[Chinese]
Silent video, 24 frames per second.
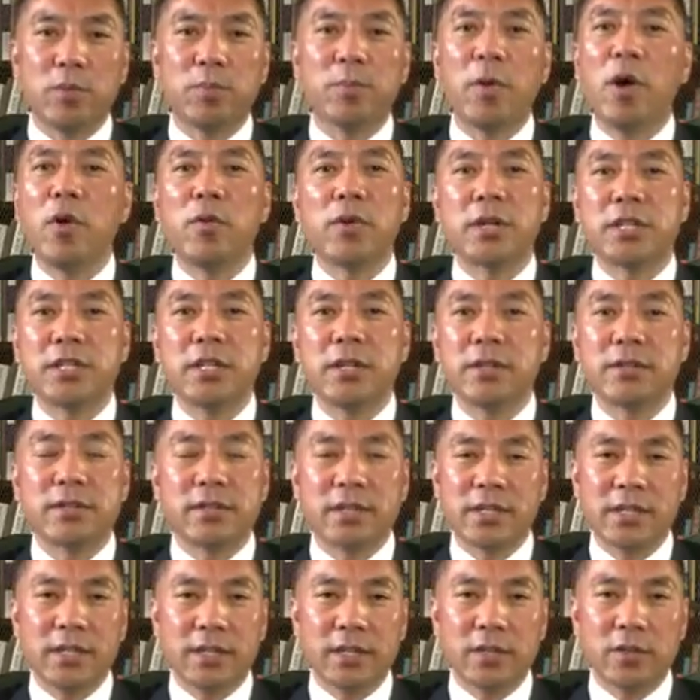包括政治
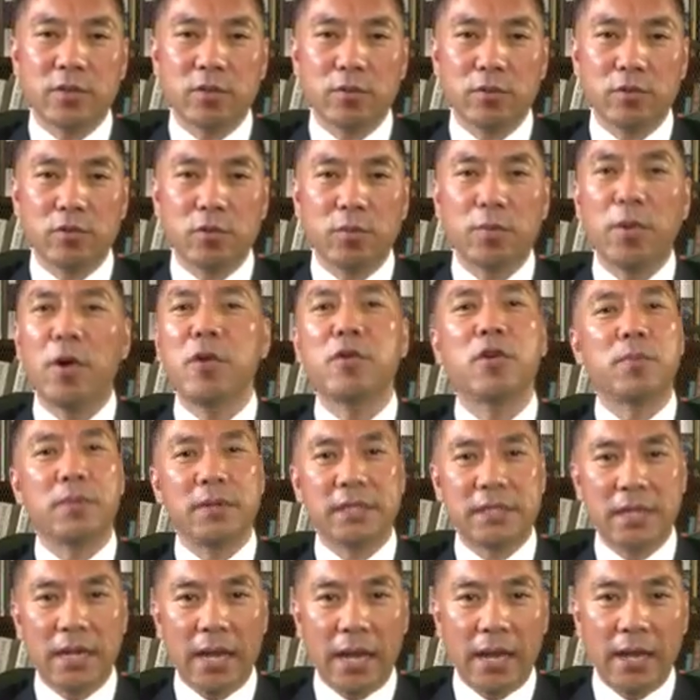个人冲突，包括薄
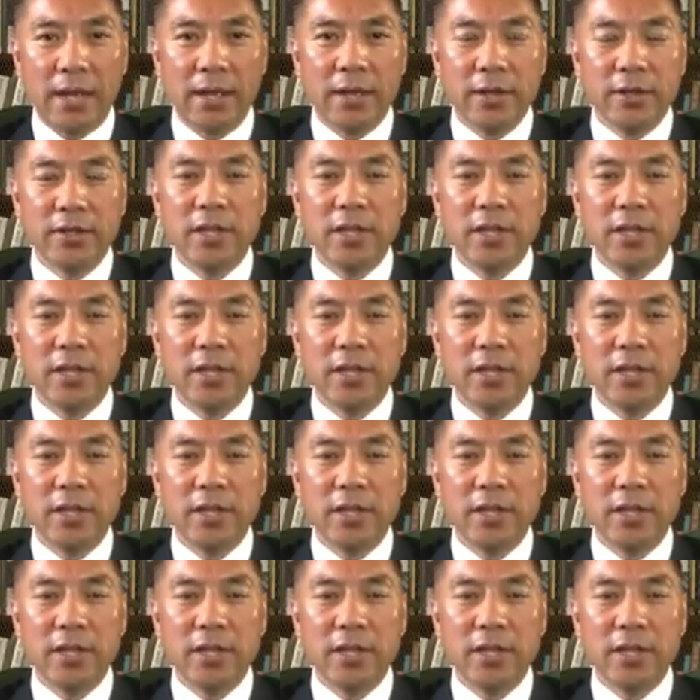熙来